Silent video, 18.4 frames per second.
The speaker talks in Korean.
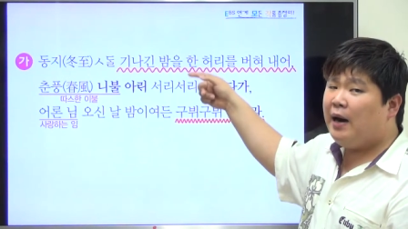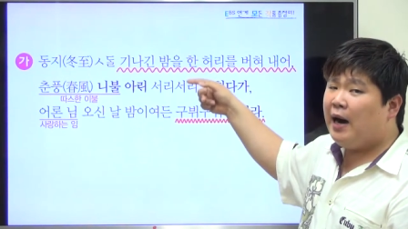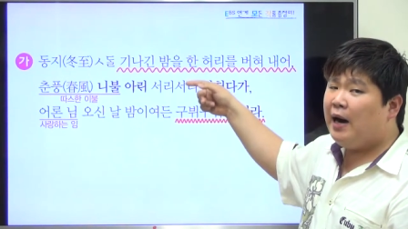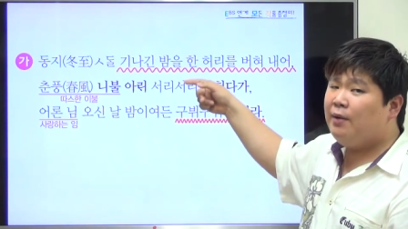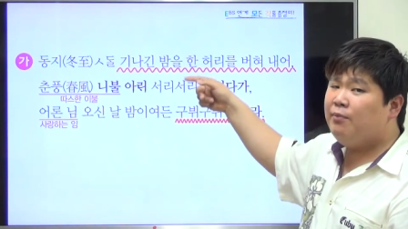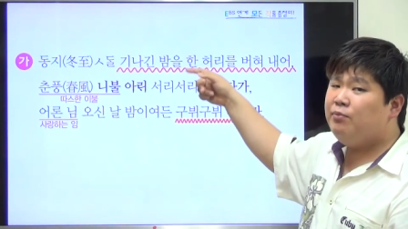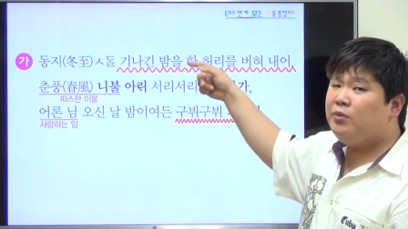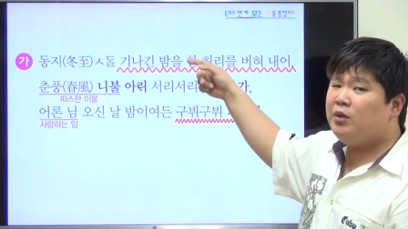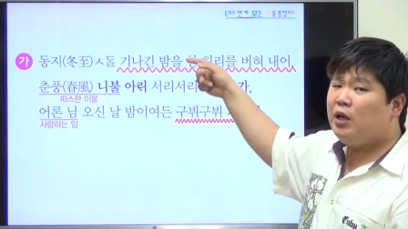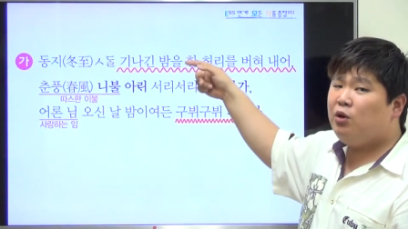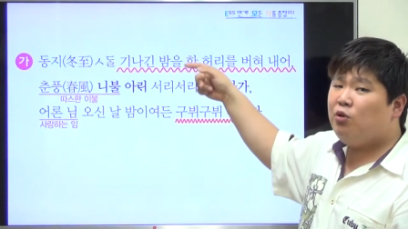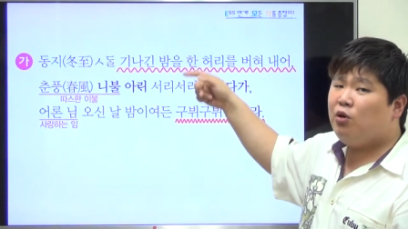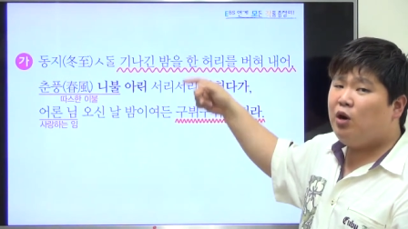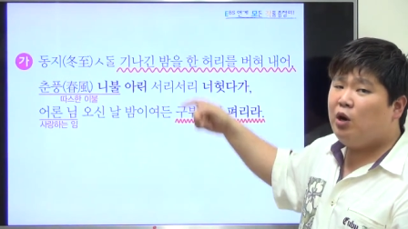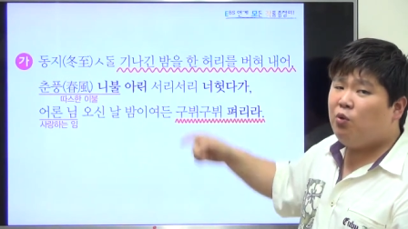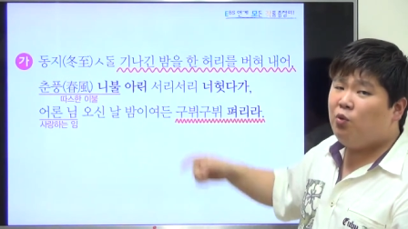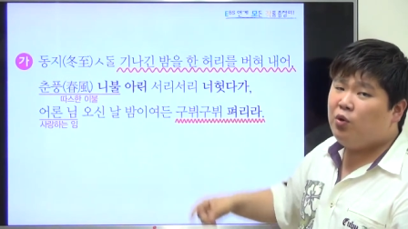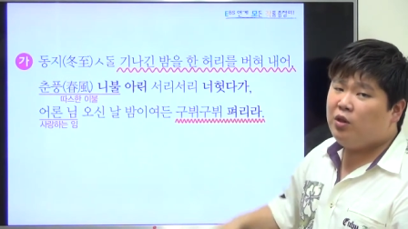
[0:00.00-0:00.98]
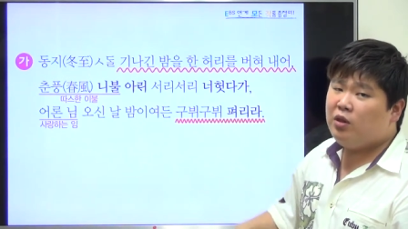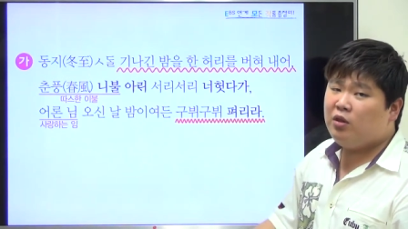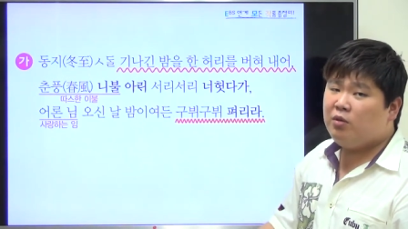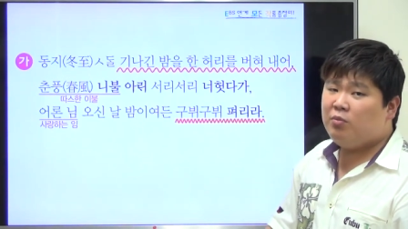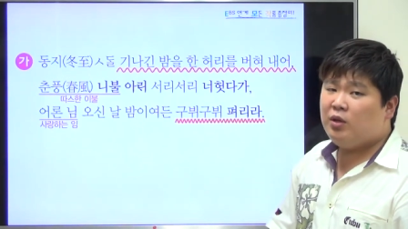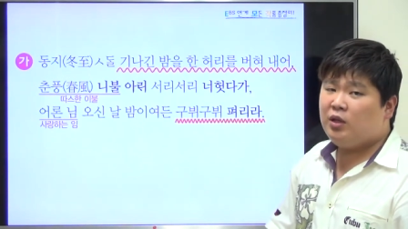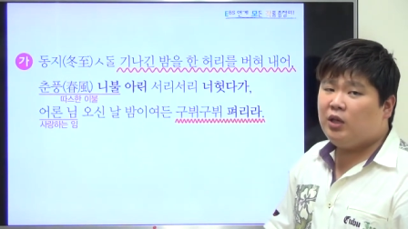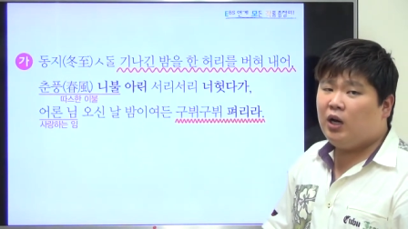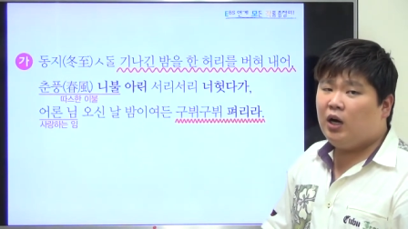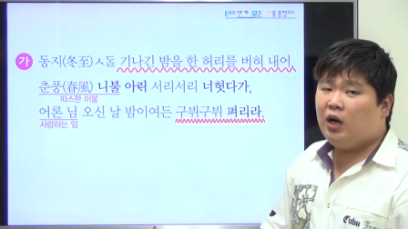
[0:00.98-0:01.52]
마음대로 하고
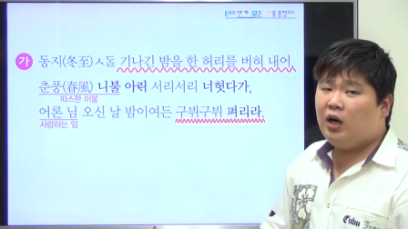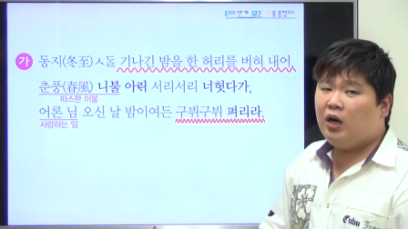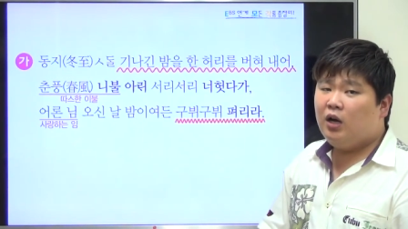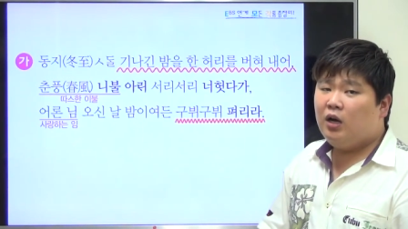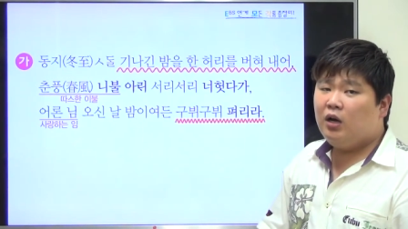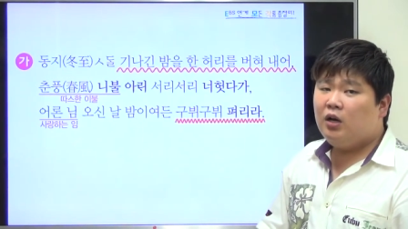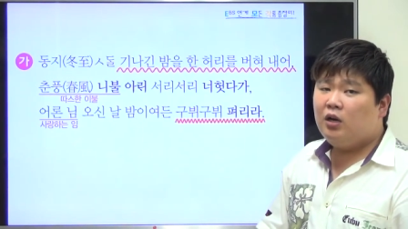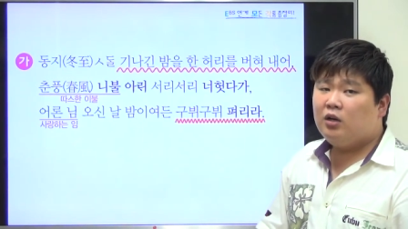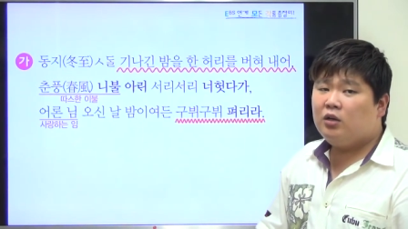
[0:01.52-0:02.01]
있습니다.